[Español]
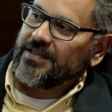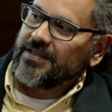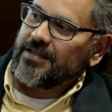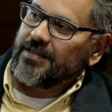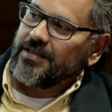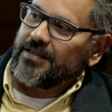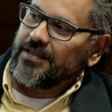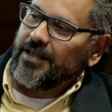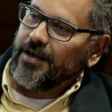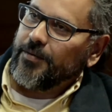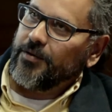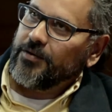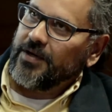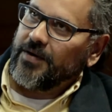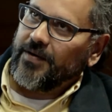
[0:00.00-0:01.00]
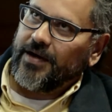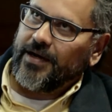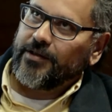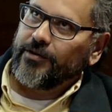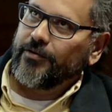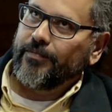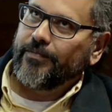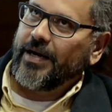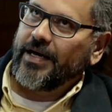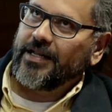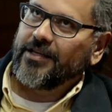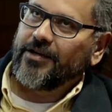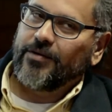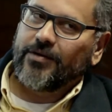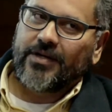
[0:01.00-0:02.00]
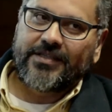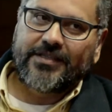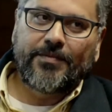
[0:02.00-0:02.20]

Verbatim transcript: y llevo trabajando un par de horas